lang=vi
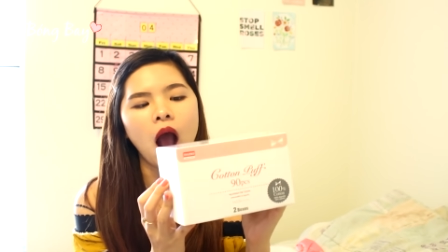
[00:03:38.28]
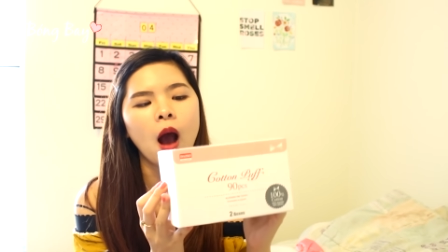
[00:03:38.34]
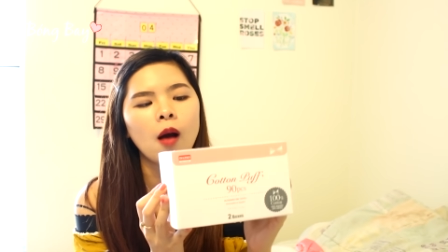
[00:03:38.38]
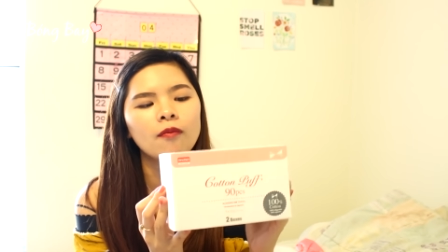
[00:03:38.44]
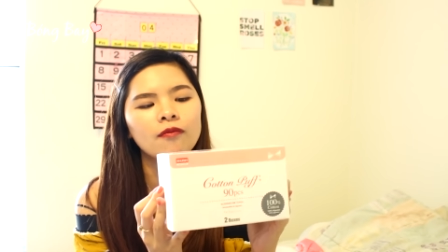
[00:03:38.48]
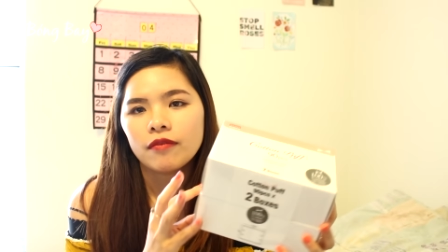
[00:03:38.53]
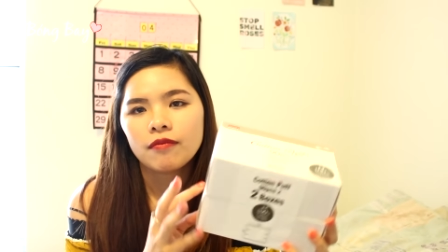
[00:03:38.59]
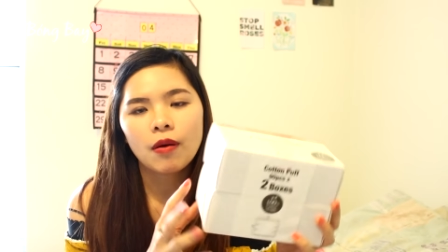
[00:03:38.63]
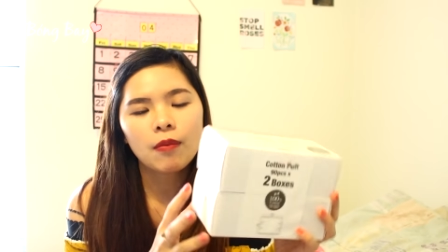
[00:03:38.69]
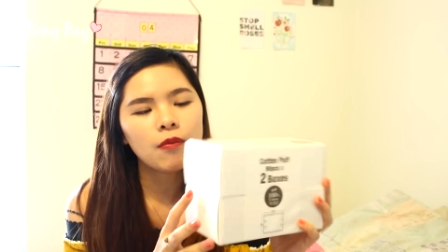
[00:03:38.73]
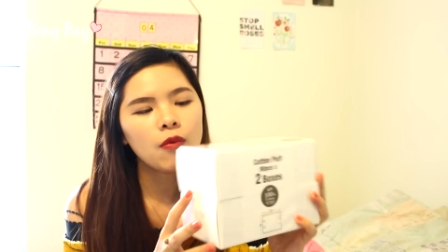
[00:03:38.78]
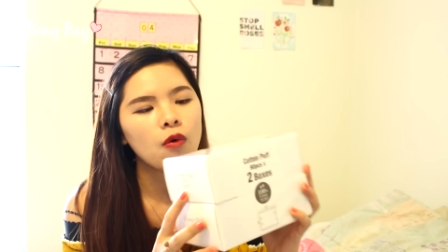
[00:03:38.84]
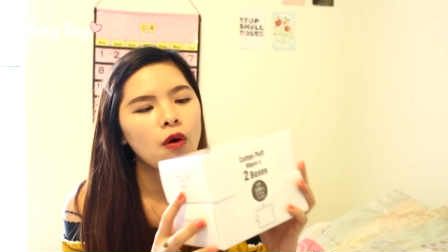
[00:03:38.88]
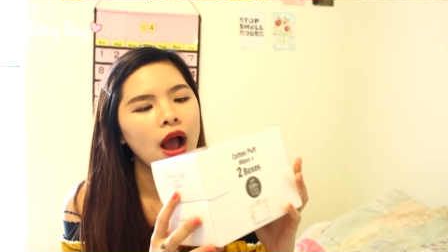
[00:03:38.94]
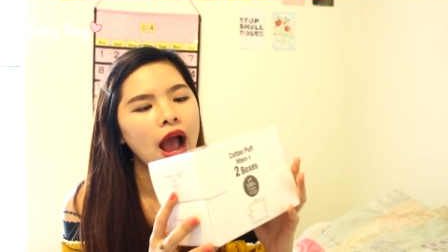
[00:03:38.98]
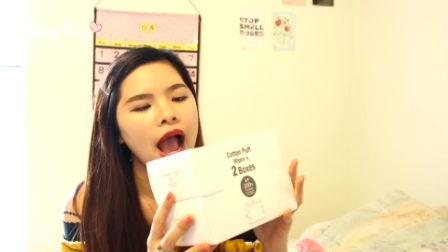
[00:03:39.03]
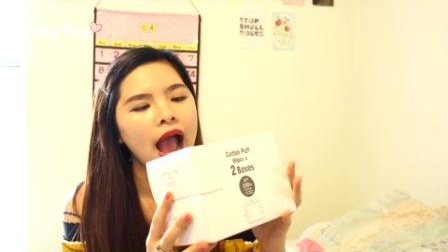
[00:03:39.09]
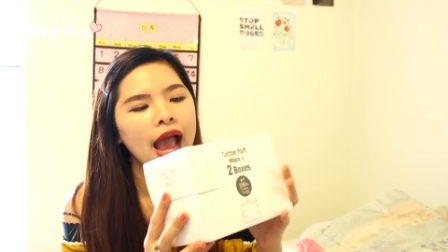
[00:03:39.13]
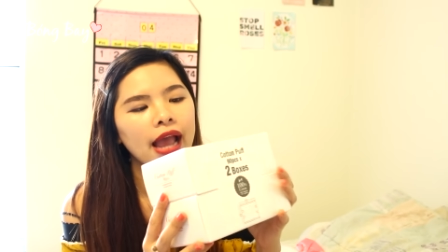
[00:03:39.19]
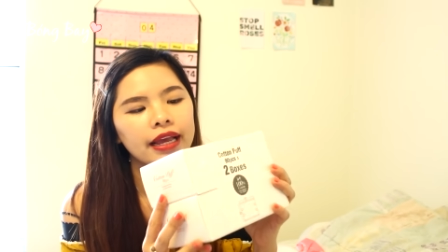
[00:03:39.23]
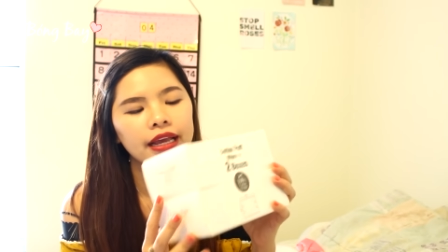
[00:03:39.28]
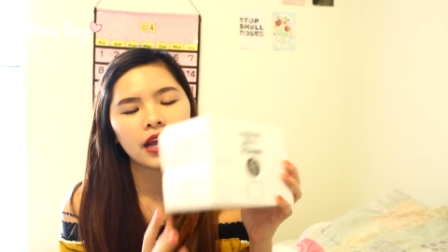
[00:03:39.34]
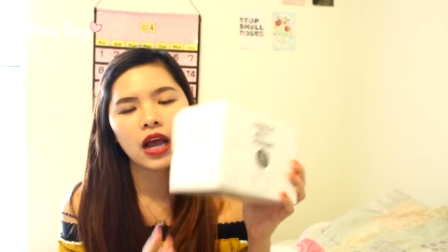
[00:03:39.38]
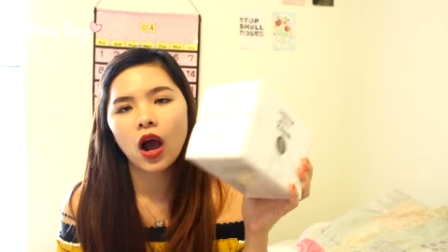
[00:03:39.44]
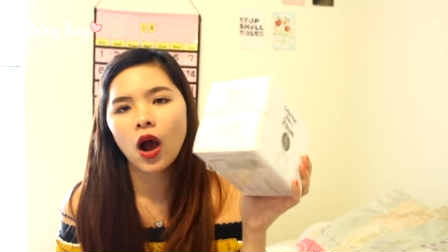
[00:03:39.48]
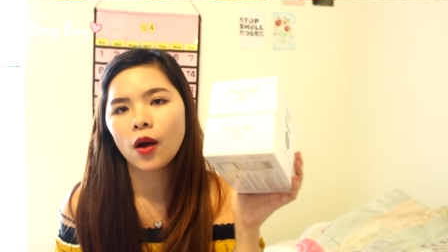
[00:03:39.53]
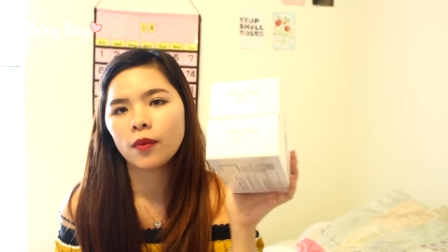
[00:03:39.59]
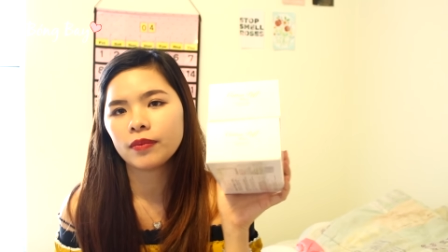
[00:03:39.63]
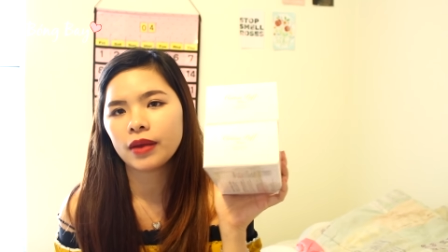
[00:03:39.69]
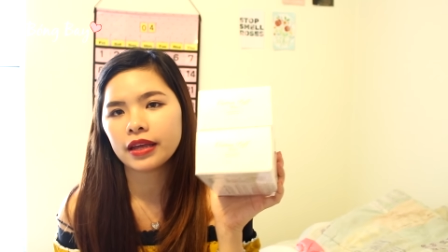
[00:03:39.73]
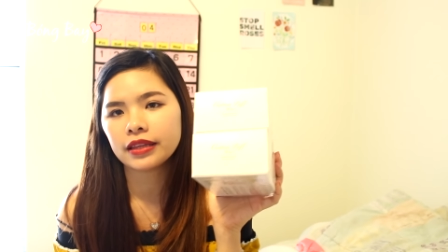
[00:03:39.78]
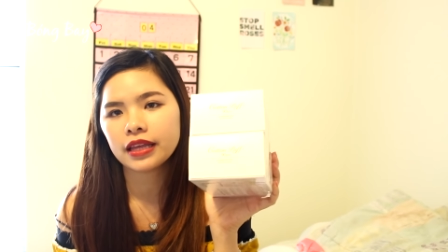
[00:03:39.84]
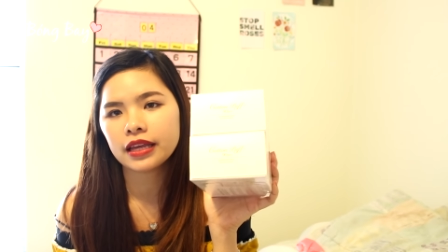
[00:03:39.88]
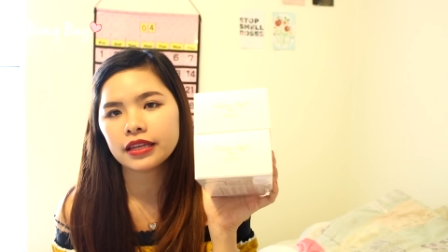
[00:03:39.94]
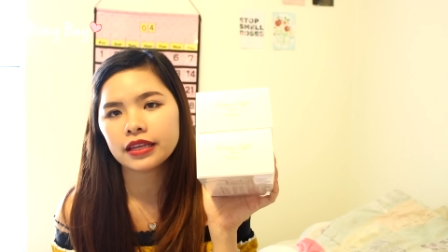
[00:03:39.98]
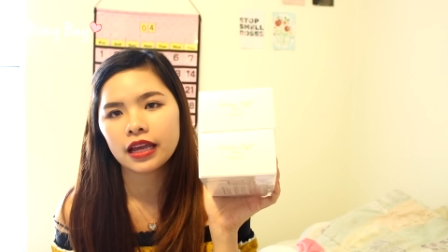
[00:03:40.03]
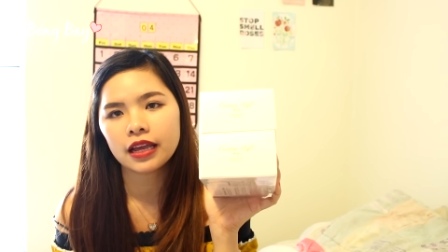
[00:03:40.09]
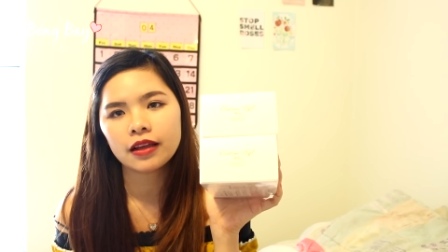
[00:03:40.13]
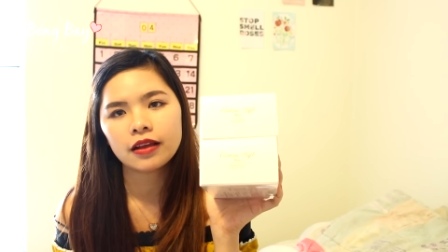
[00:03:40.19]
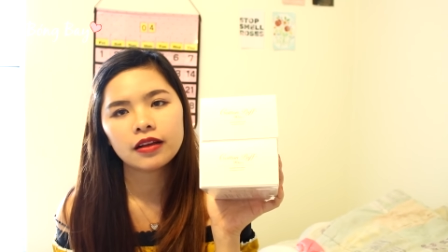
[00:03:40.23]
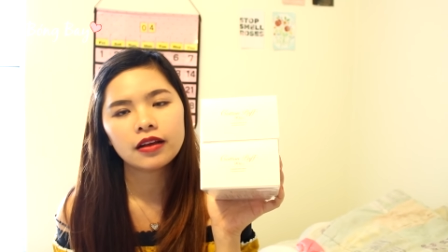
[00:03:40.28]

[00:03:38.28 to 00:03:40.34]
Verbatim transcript: hồng bóng mua hai cái hộp này thì chỉ